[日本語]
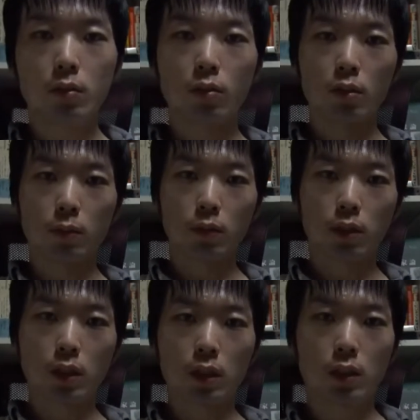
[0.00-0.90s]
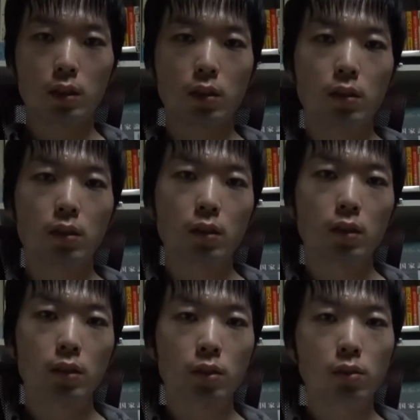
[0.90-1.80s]
どうも高いです
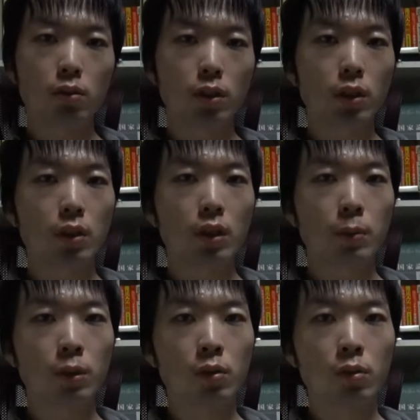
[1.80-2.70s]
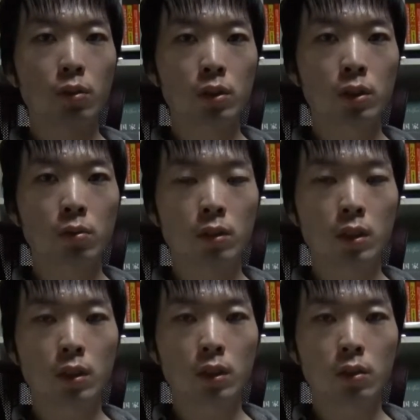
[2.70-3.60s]
商品レビュー星5
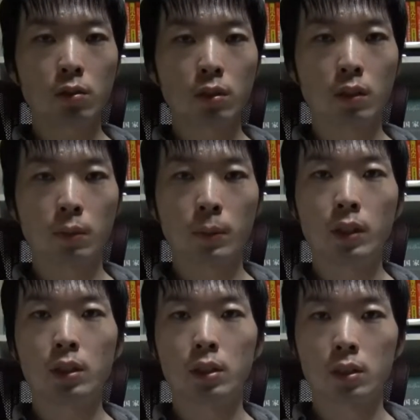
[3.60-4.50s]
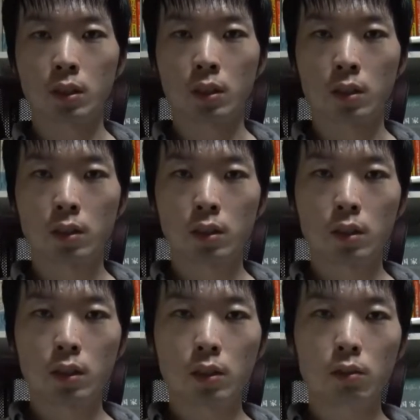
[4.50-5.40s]
段階評価は便利ですが
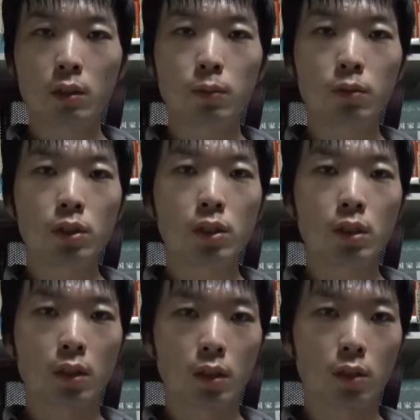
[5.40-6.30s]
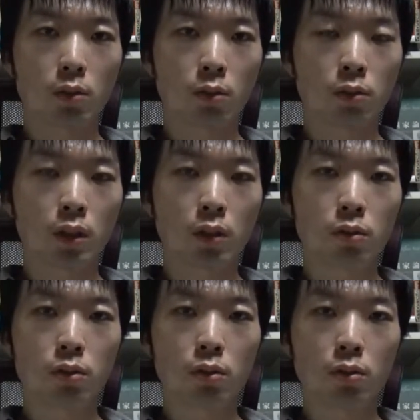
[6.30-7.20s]
人は無意識に特定
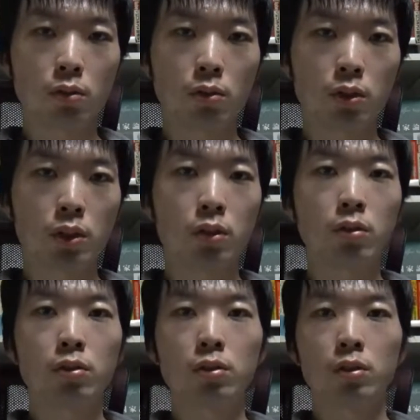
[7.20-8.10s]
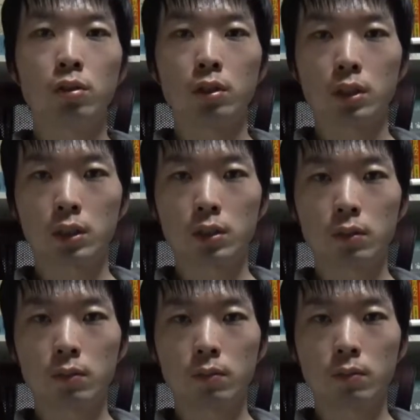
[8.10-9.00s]
の情報を信用するようです